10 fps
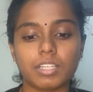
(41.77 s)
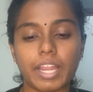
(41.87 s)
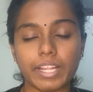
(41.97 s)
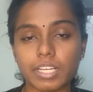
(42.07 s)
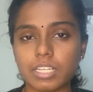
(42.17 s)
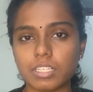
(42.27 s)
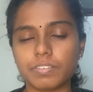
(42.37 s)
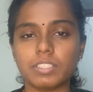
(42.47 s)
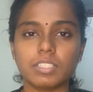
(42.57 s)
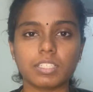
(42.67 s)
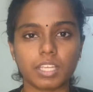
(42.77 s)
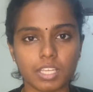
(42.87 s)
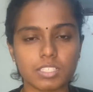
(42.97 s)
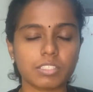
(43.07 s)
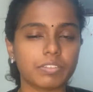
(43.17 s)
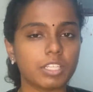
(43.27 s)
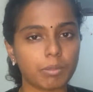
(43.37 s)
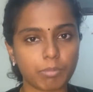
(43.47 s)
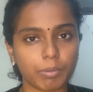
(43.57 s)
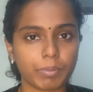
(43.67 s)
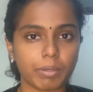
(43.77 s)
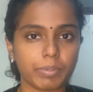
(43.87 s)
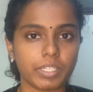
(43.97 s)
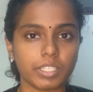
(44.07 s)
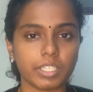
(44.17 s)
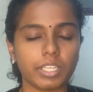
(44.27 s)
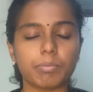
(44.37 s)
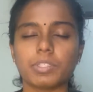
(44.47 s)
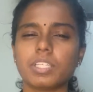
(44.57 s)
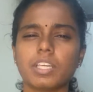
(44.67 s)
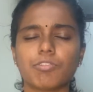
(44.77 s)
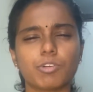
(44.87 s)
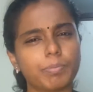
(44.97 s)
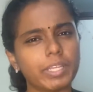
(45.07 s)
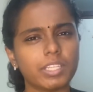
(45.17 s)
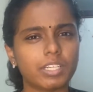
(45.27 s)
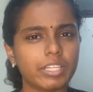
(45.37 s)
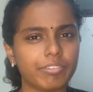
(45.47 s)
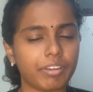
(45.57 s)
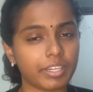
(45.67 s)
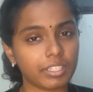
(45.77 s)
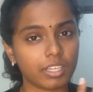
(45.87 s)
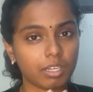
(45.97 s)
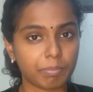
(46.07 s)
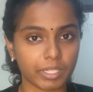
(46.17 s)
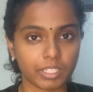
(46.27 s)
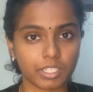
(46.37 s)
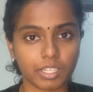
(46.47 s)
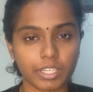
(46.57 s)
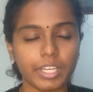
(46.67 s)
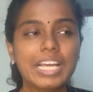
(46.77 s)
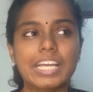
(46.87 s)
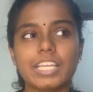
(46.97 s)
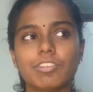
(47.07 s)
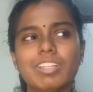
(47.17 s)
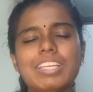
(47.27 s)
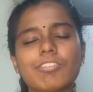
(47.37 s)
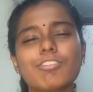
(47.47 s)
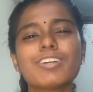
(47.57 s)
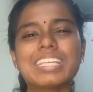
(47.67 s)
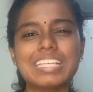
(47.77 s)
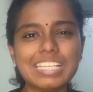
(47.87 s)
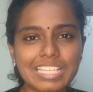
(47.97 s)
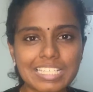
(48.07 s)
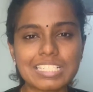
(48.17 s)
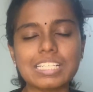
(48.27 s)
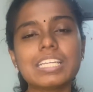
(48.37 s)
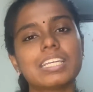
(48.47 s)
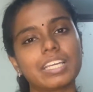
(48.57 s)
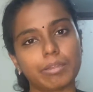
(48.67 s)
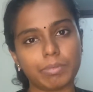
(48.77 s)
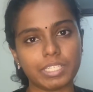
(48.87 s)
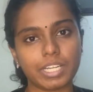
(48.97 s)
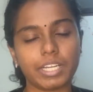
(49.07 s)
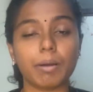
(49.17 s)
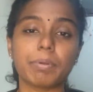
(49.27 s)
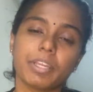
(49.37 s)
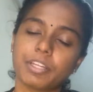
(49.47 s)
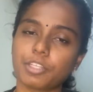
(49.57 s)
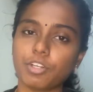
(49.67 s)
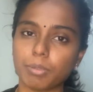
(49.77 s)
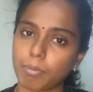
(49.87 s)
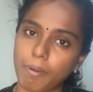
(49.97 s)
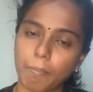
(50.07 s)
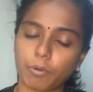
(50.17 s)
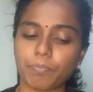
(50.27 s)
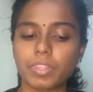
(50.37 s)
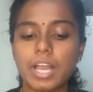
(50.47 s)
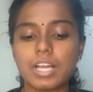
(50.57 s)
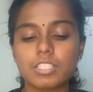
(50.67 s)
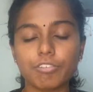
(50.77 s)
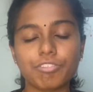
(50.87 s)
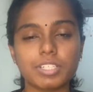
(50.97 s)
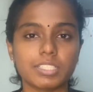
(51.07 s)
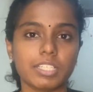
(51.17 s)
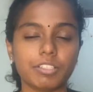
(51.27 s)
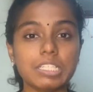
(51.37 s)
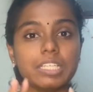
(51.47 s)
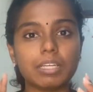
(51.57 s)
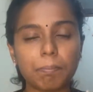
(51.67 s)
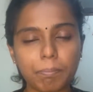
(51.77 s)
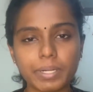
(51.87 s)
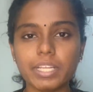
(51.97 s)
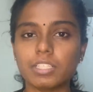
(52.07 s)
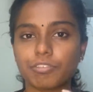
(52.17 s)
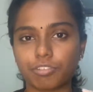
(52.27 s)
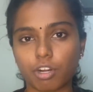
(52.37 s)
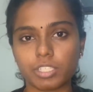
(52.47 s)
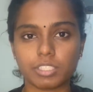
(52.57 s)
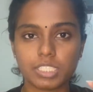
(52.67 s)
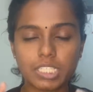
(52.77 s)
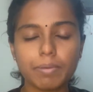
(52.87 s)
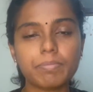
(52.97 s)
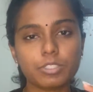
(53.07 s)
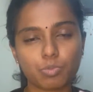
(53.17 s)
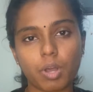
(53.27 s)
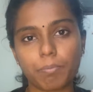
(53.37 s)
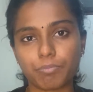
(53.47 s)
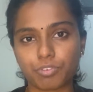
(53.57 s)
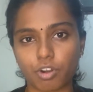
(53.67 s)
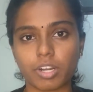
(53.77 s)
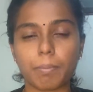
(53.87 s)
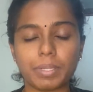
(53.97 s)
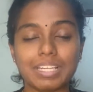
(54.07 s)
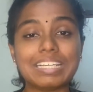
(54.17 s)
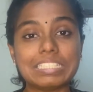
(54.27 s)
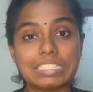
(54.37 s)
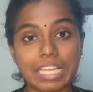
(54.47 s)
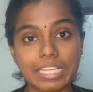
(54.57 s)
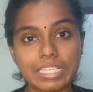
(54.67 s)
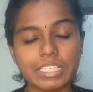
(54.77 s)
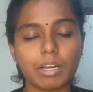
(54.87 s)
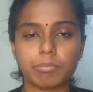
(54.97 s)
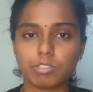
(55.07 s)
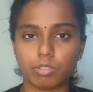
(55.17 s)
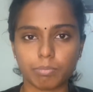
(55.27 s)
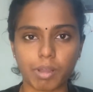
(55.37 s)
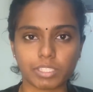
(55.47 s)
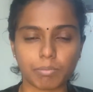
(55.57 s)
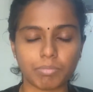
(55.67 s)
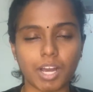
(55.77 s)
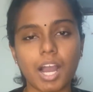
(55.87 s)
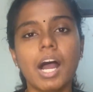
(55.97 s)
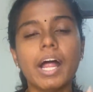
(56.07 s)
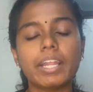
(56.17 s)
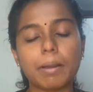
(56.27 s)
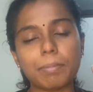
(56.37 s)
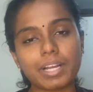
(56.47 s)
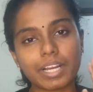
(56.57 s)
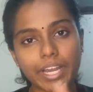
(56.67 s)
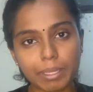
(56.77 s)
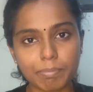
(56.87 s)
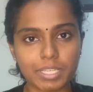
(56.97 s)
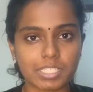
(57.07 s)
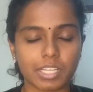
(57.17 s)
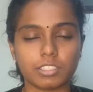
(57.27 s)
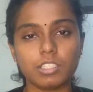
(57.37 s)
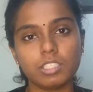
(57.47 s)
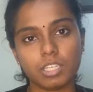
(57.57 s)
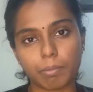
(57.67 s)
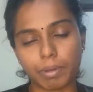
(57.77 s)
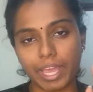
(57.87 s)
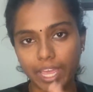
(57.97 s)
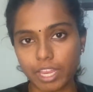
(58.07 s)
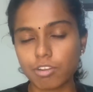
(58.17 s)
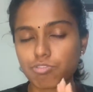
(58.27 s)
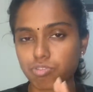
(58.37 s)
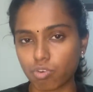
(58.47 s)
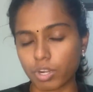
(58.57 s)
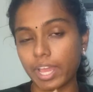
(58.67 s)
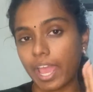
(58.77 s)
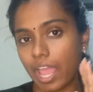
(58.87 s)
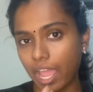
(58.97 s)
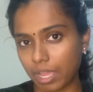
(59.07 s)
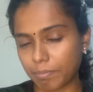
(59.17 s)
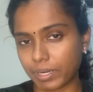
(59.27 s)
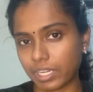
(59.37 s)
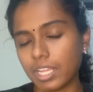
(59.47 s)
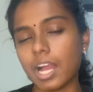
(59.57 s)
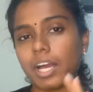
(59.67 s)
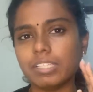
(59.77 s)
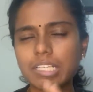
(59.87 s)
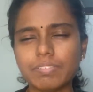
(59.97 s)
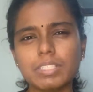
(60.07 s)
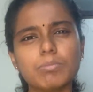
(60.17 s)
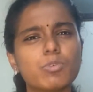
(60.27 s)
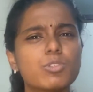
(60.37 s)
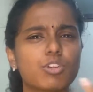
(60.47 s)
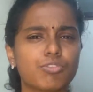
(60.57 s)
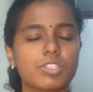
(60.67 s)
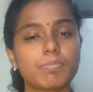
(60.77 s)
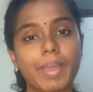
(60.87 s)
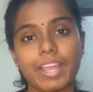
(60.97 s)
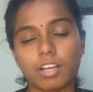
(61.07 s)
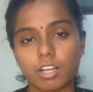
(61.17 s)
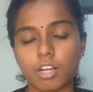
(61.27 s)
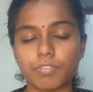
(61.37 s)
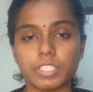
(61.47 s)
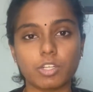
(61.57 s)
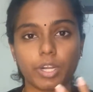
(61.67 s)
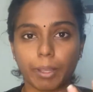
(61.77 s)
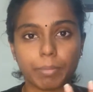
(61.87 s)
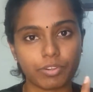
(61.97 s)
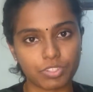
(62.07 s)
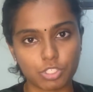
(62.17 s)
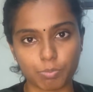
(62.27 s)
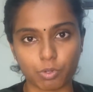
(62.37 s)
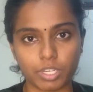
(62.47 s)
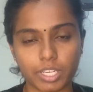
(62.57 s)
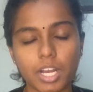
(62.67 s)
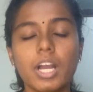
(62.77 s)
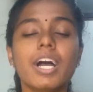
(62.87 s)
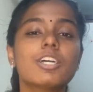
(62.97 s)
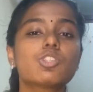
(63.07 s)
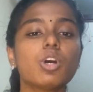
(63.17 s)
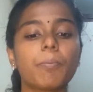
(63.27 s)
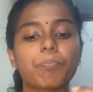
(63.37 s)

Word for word: இடங்கள்ல வந்து இந்த கேசஸ் வந்து ரிப்போர்ட் பண்ணப்பட்டிருக்கு இது வந்து எவ்வளோ பேர் இதனால எஃபெக்டட் ஆகப்பட்டிருக்காங்க இது வந்து எவ்வளோ ஈஸிலி கேன் பி டன் அப்படிங்கிறதையும் நம்ம பார்ப்போம் ஸோ ஃபர்ஸ்ட் இது வந்து எப்படி இந்த ஃப்ராட் சிம் ஸ்வாப் ஃப்ராட் அப்படின்னா என்ன அப்படின்னு சொல்லிட்டு பார்த்தோம்னா நம்ம கைபேசி அதாவது நம்ம ஹேண்ட் ஃபோனை ஹேக் பண்ணி அதில் வந்து மோஸ்ட் ஆஃப் ஃபர்ஸ்ட் பேங்க் அக்கௌண்ட் வந்து கனெக்ட் பண்ணி வச்சிருப்போம் இல்லையா ஸோ